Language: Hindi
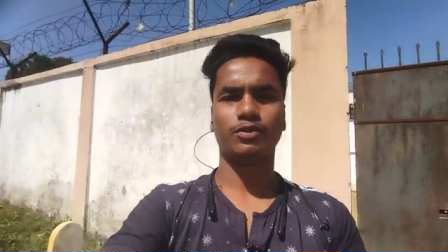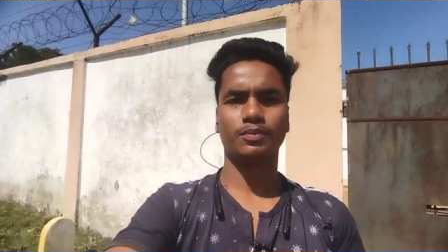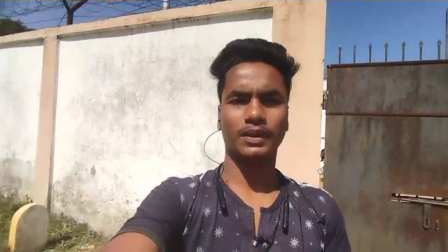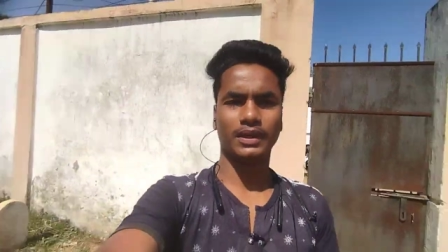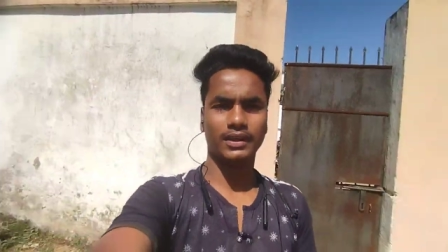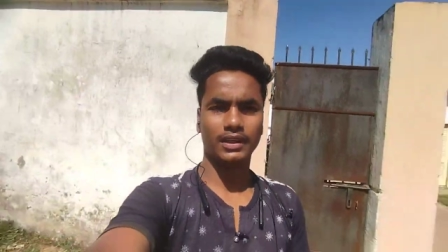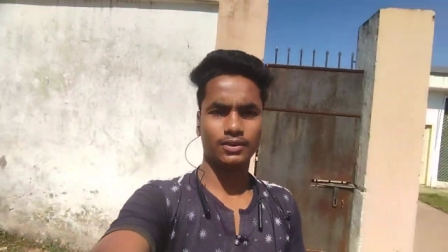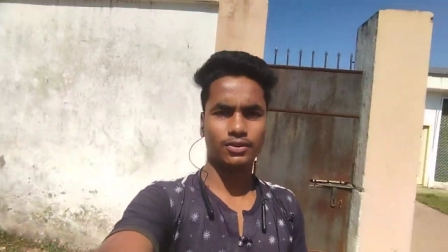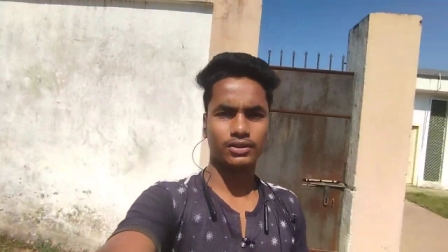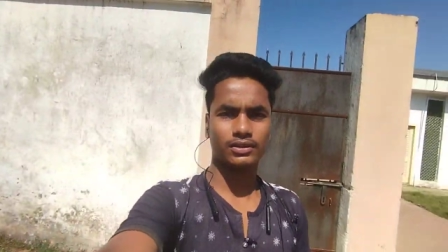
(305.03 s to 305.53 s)
उर्स
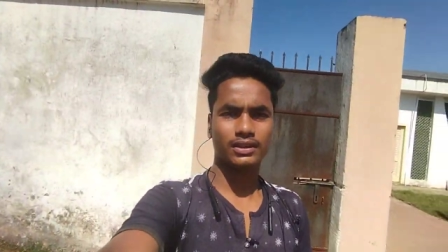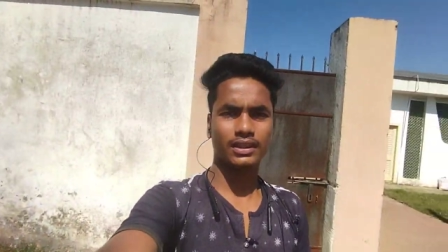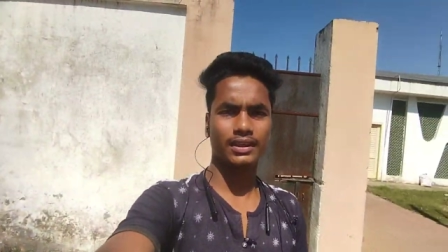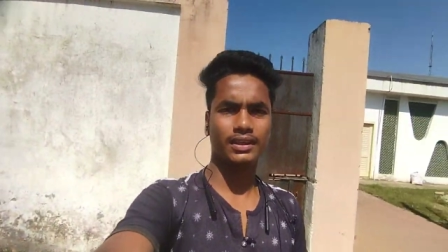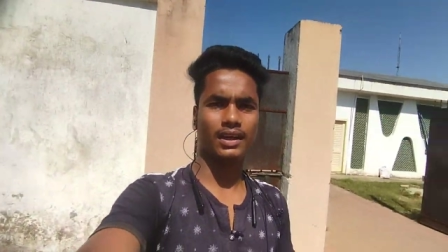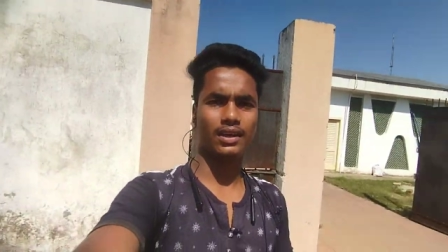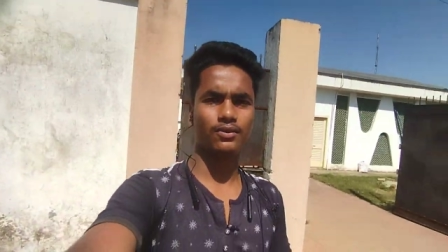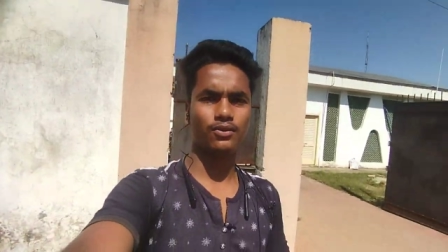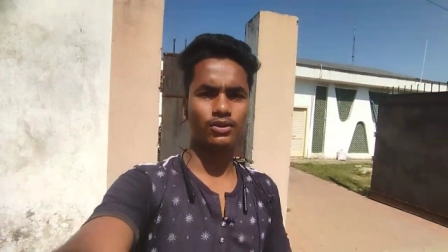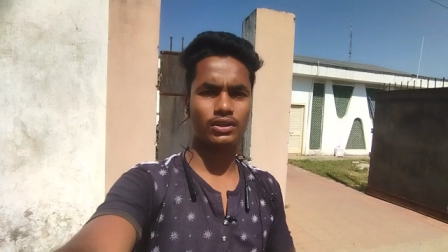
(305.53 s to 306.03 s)
बनने खोजते
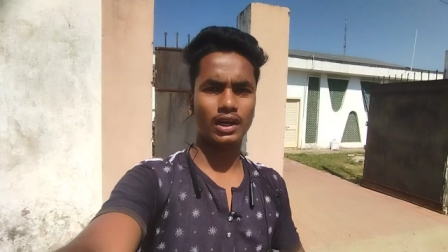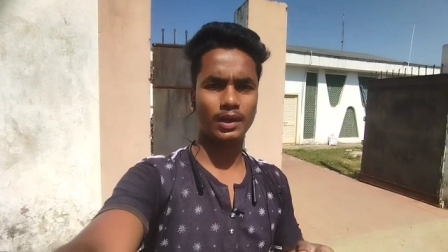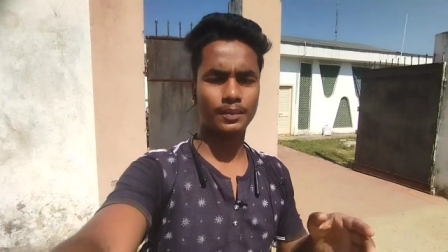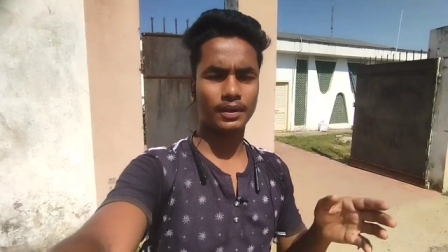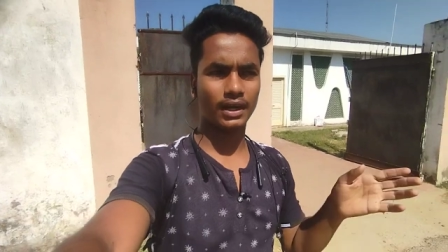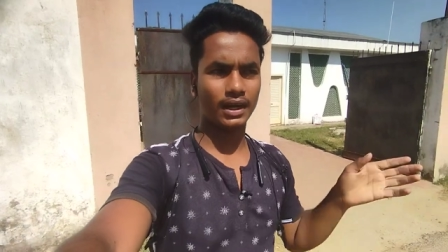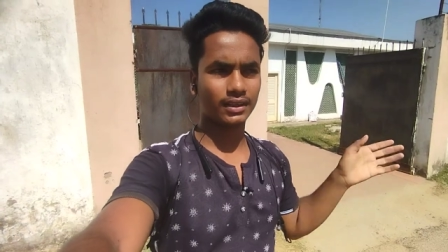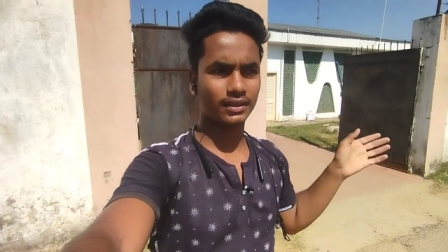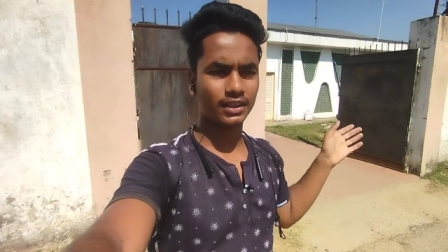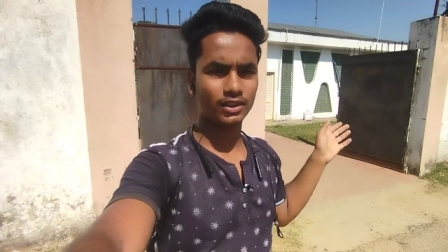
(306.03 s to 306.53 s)
हैं ना वो यहाँ
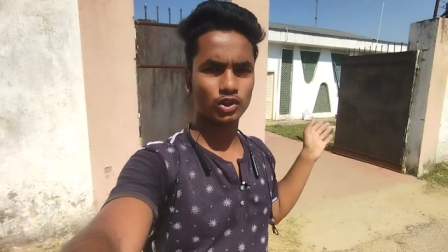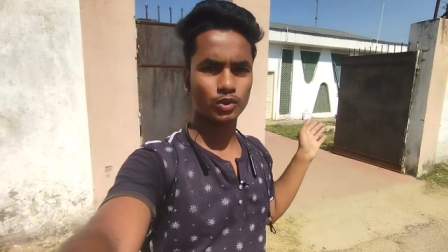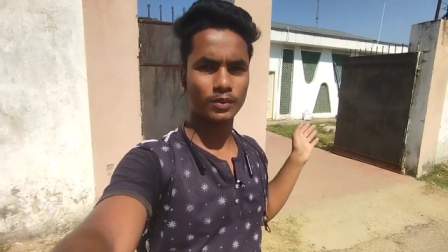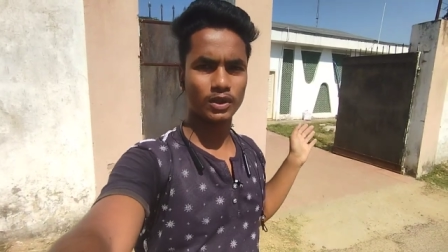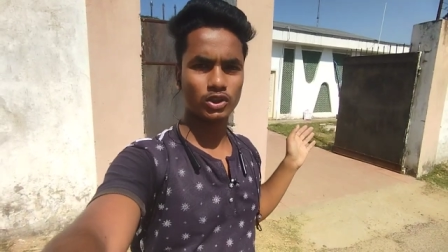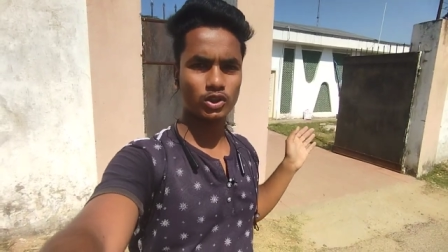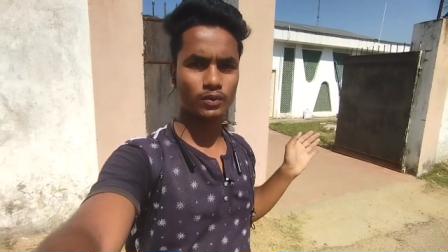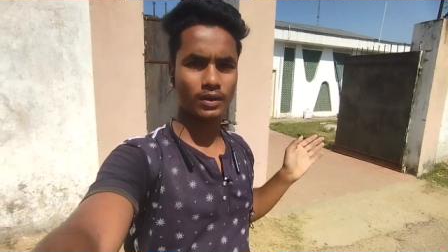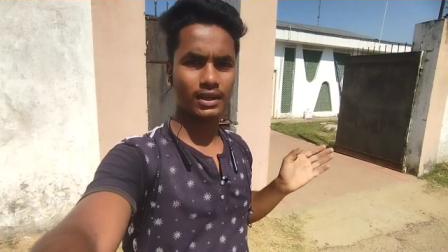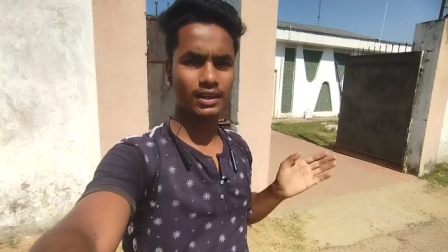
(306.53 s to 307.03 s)
पर आते हैं
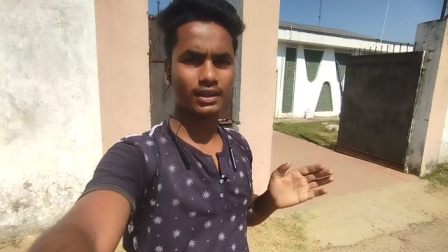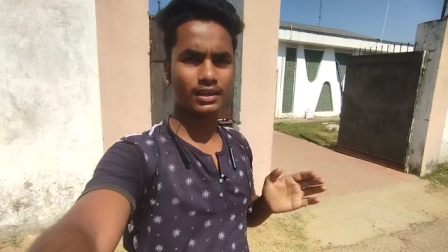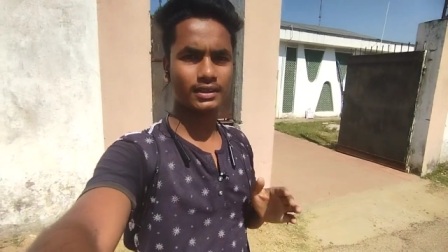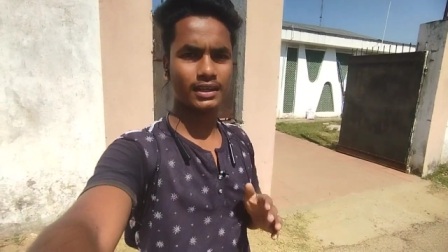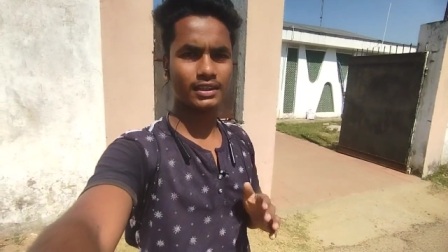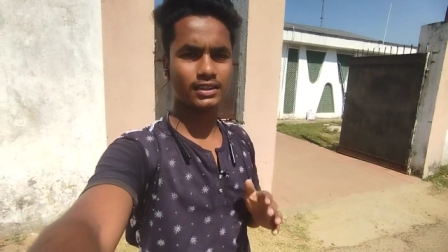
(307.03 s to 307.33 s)
सुबह सुबह